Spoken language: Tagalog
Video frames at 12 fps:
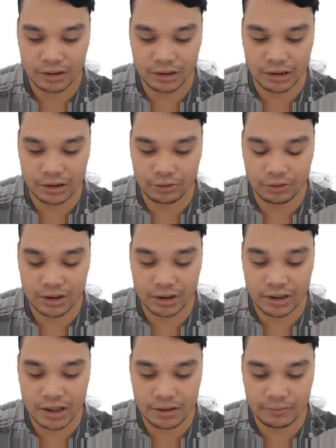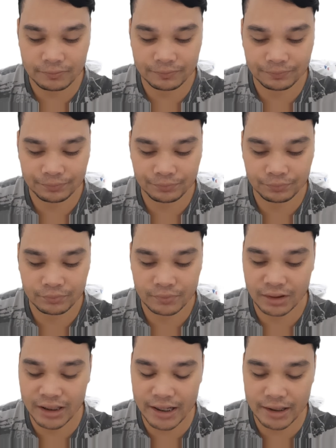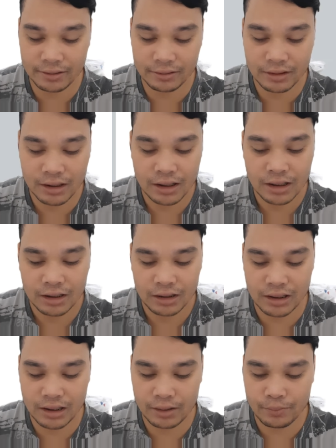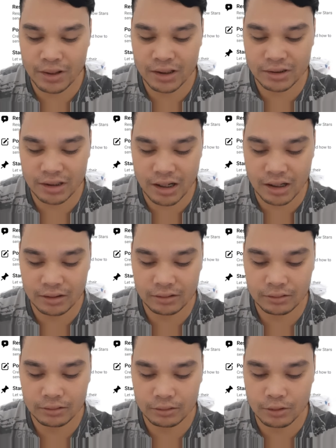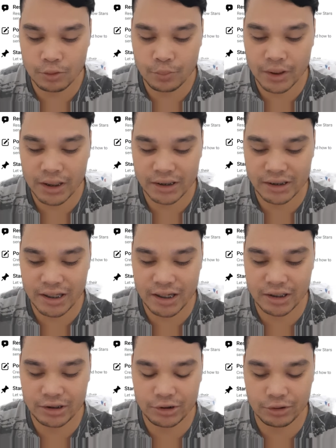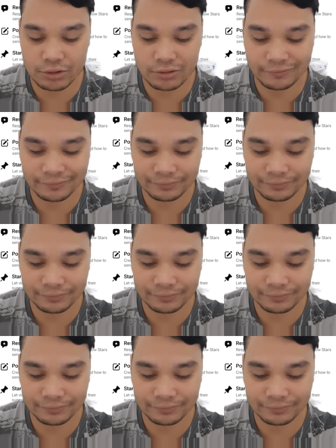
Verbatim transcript: Click nyo lang yan. Then, lalabas ang go policy issue.